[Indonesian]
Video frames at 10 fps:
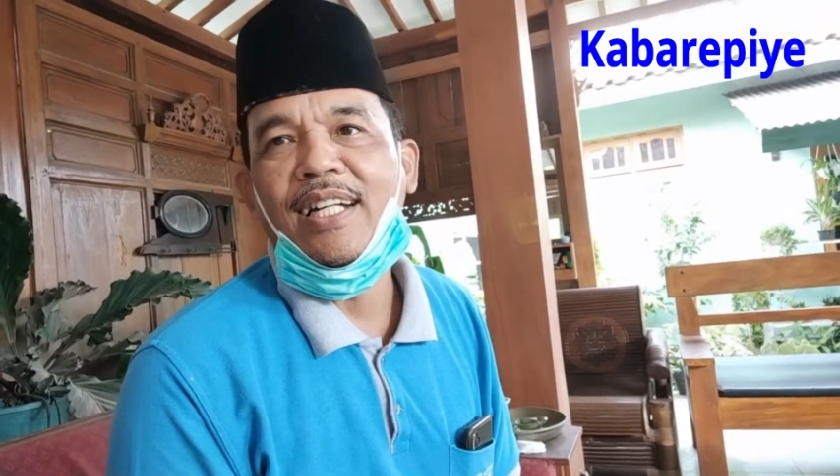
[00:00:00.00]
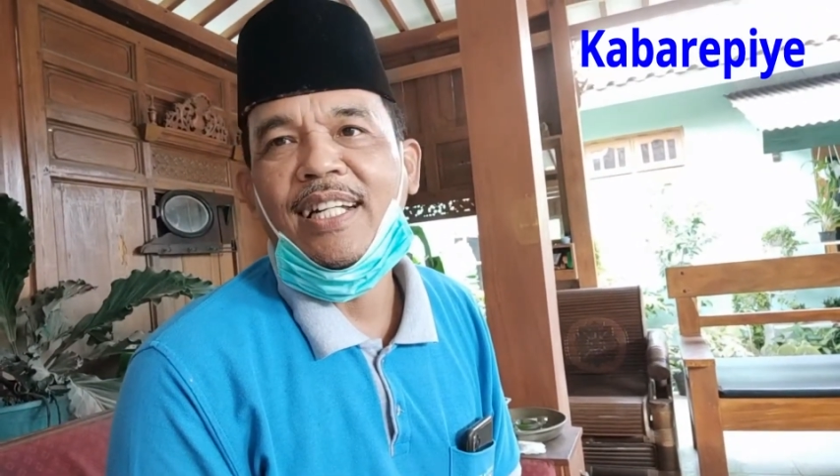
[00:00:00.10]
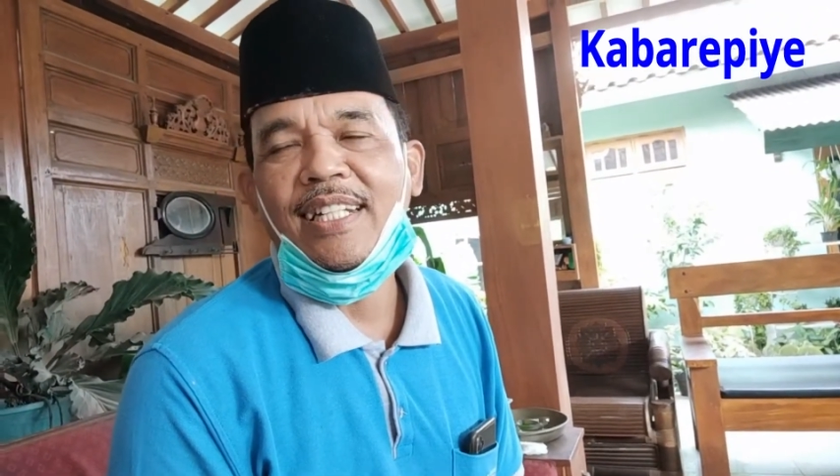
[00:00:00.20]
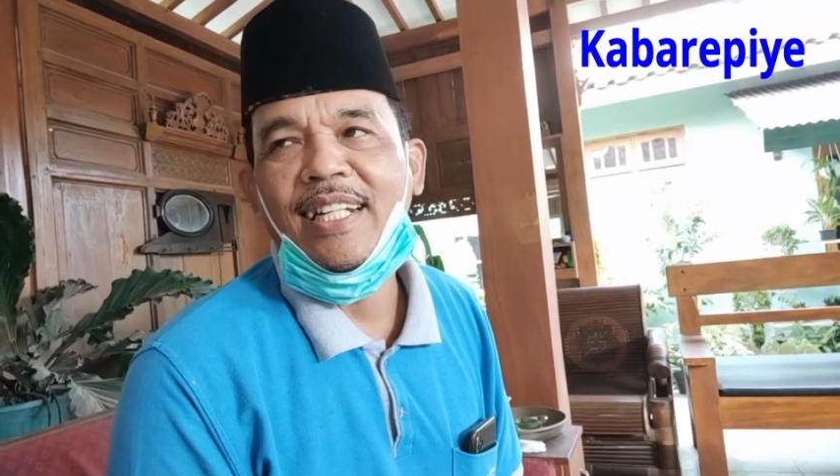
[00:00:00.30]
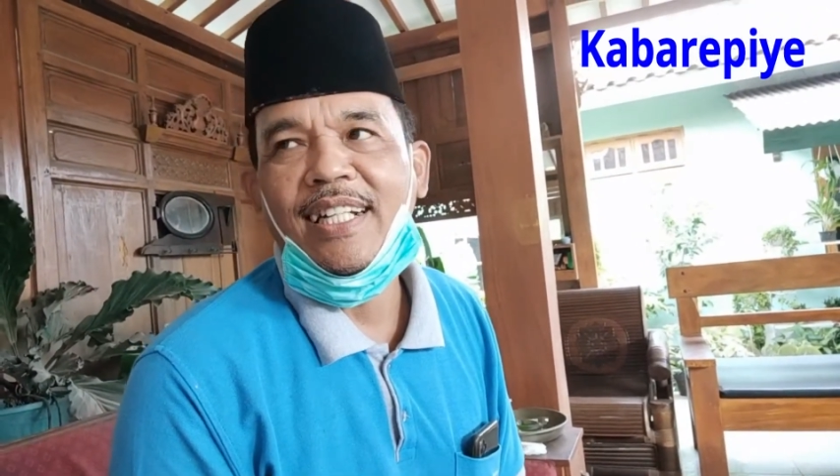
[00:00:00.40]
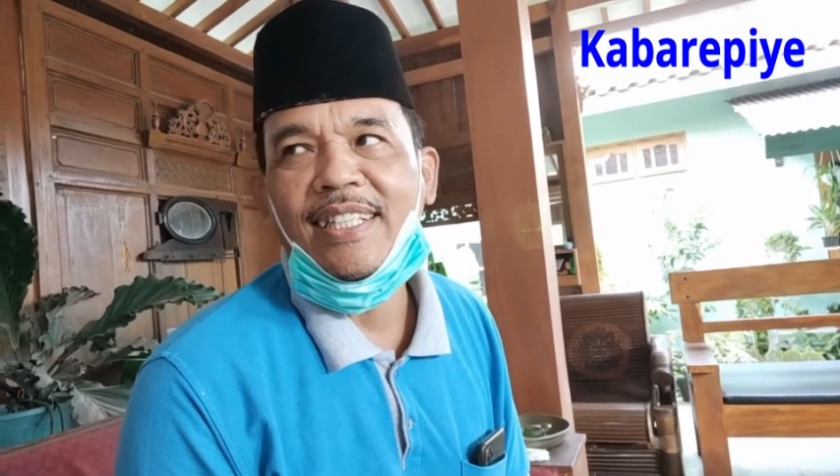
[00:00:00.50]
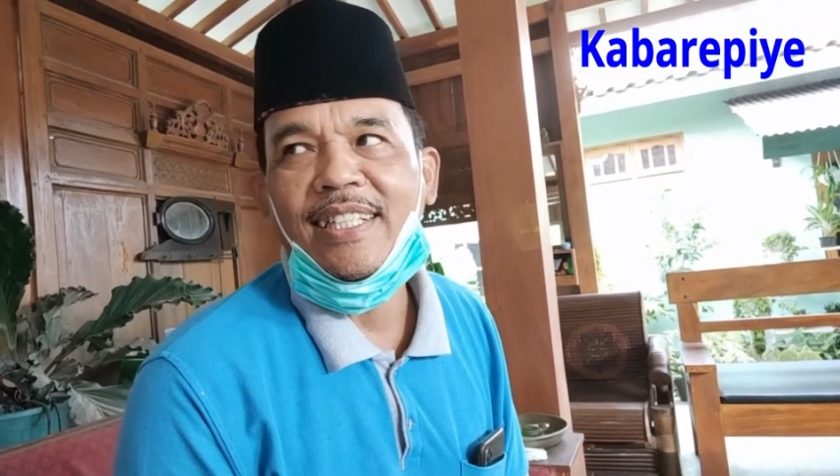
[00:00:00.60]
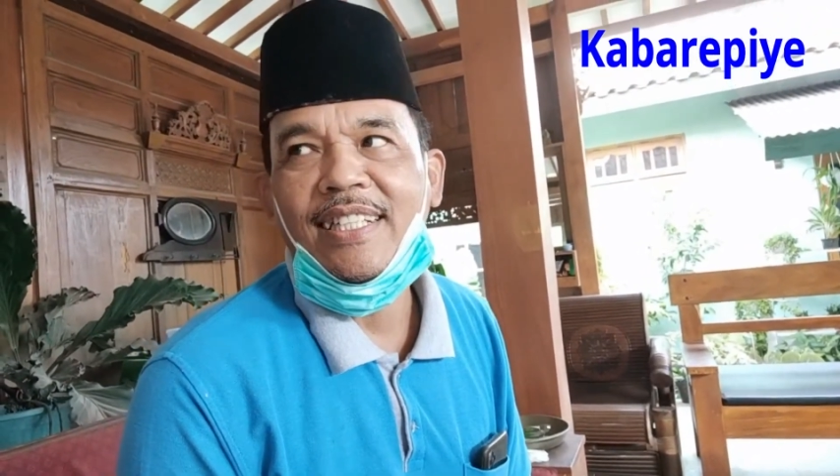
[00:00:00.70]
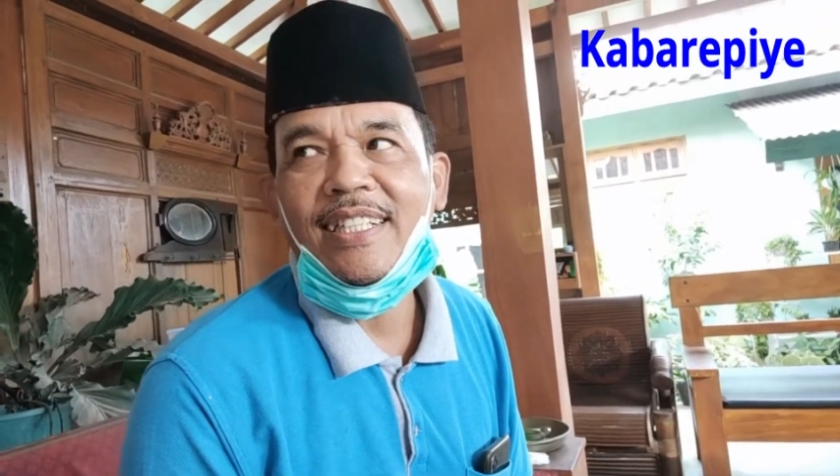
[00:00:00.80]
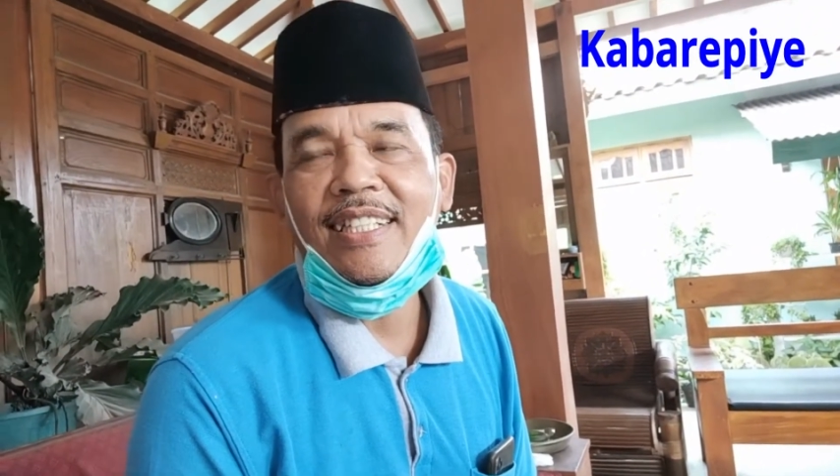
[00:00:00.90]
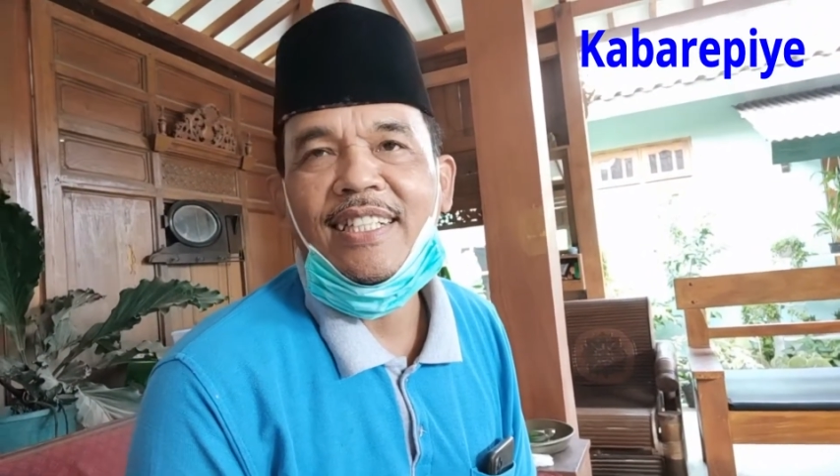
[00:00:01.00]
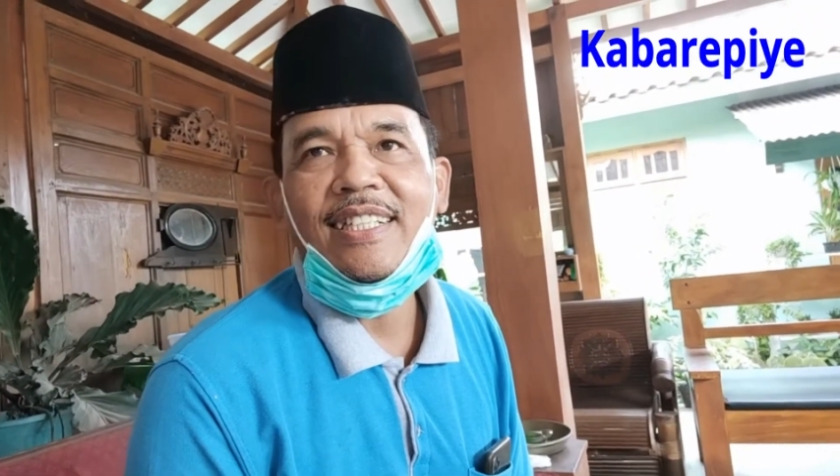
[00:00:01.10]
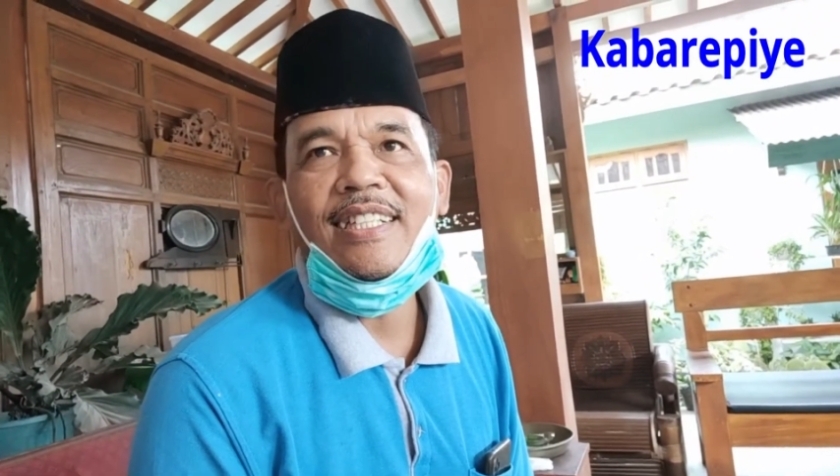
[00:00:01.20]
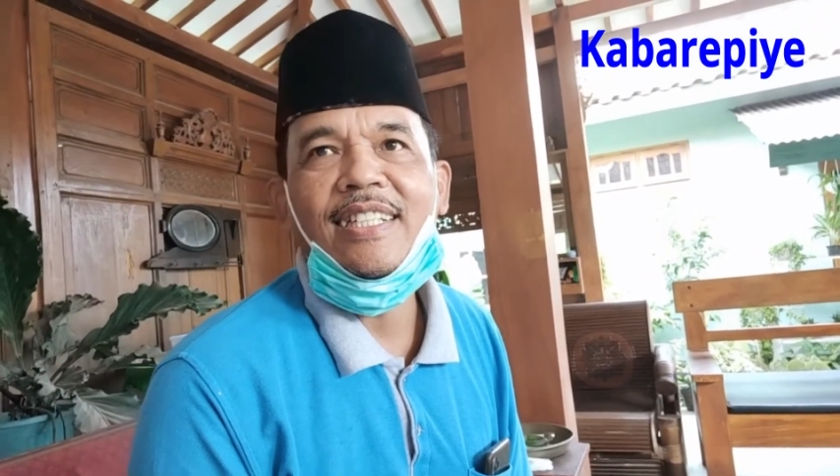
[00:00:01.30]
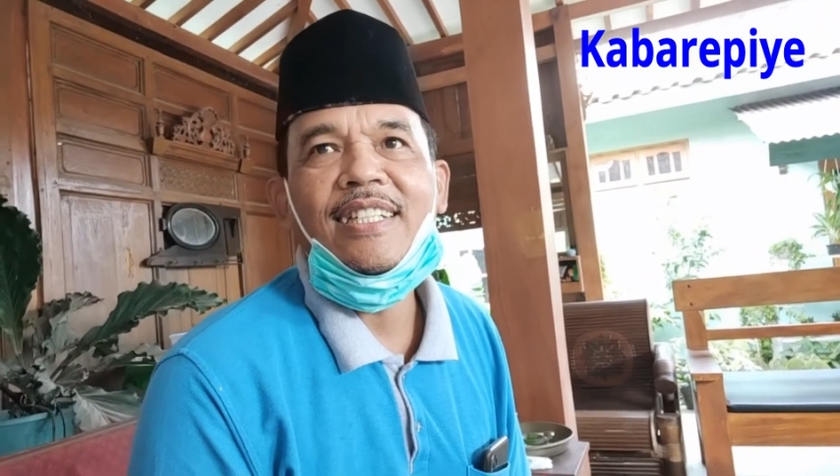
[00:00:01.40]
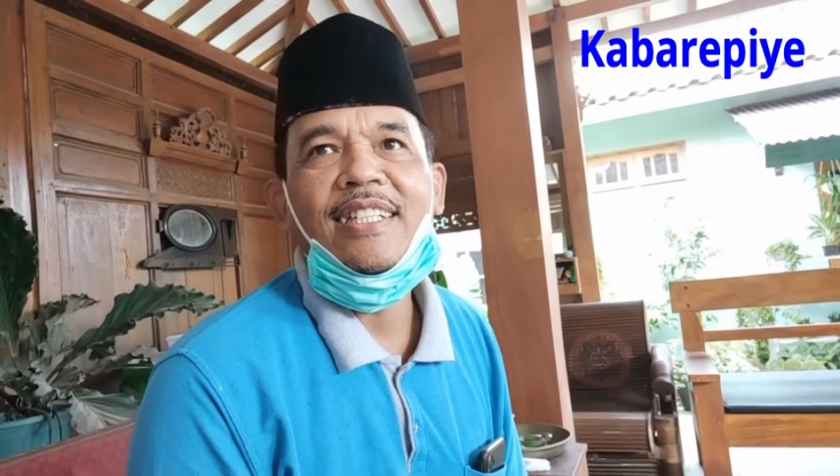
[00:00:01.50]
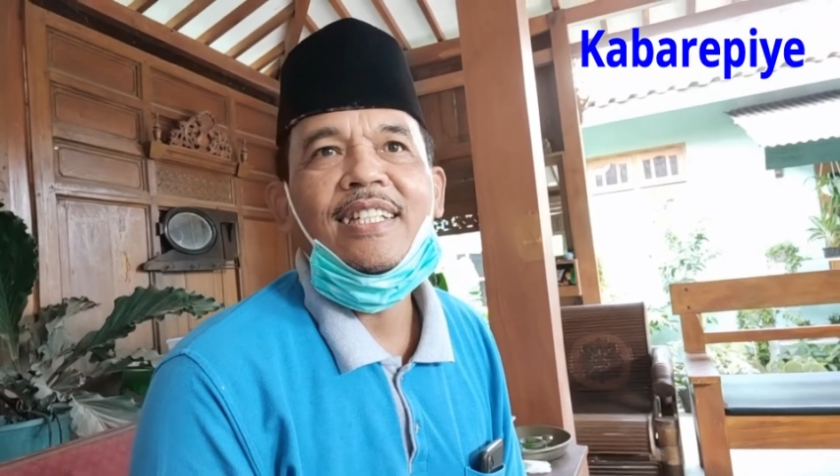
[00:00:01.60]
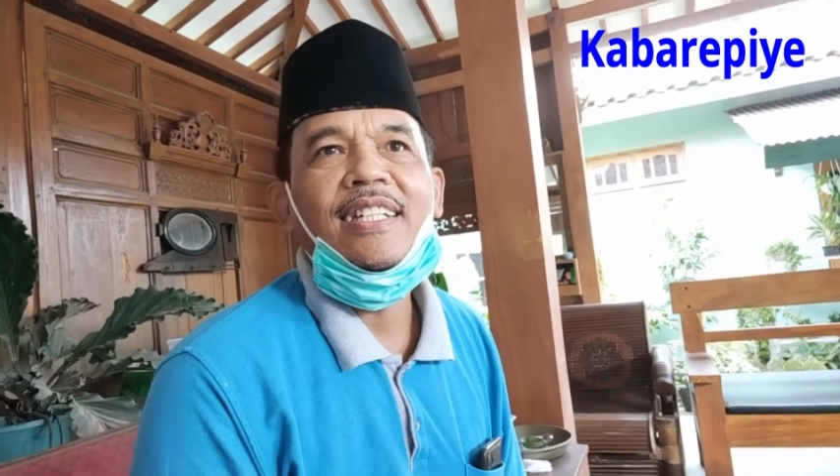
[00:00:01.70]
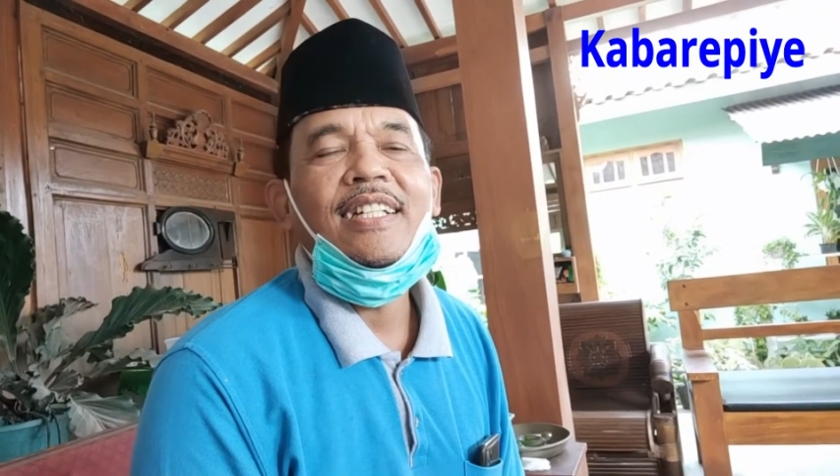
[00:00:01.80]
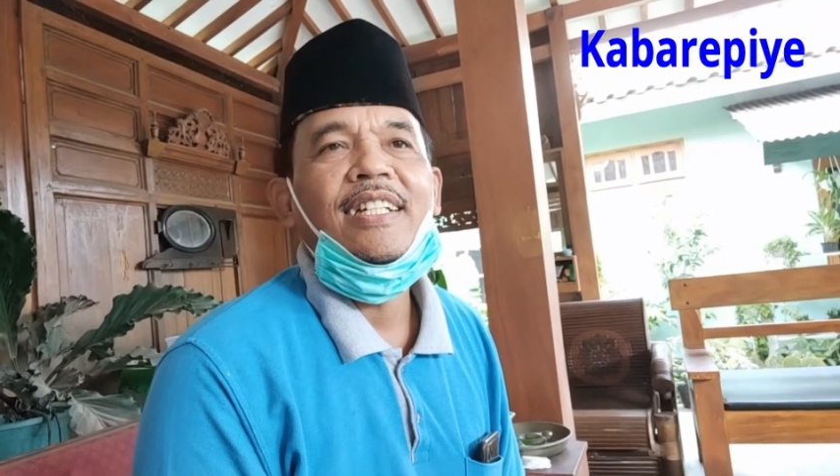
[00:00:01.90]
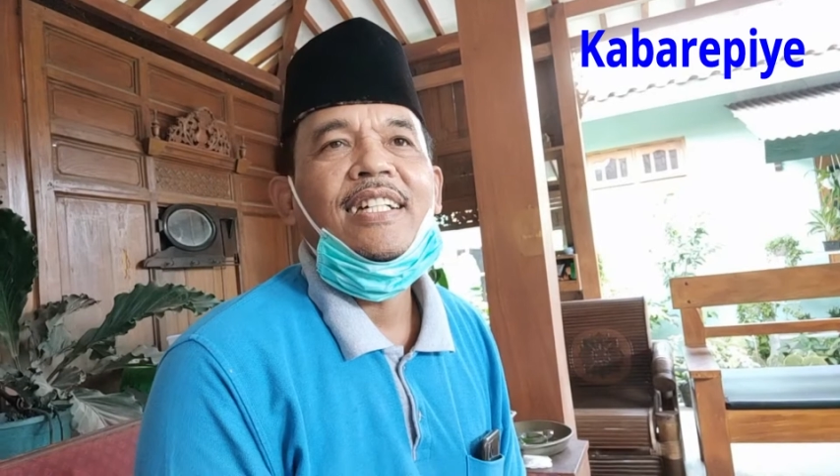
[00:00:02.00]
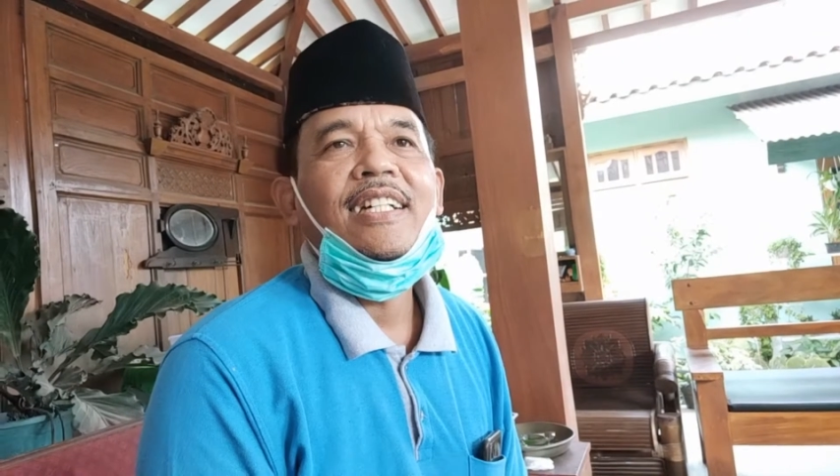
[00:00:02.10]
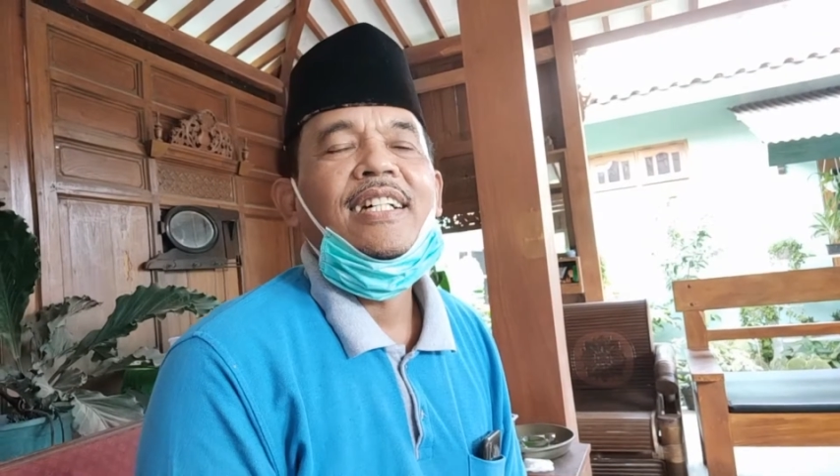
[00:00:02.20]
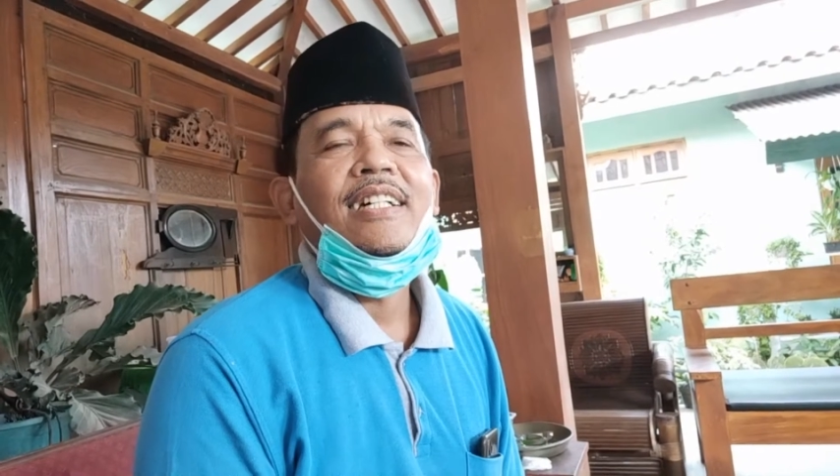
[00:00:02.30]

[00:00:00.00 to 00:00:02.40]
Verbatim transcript: hari lagi. Pak, kalau produk kerajinan dijual di mana, Pak?